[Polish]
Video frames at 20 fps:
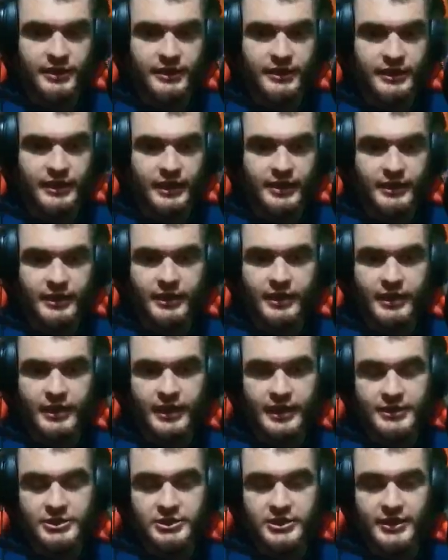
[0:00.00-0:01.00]
Jak
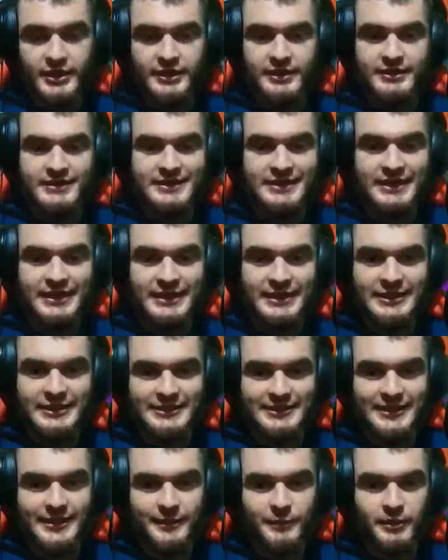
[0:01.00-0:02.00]
gracie z
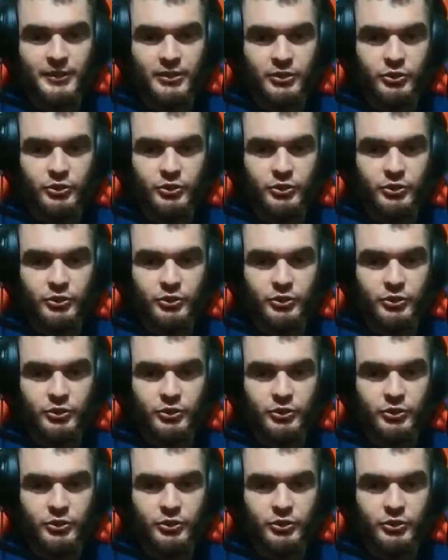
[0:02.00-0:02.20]
Cleansem,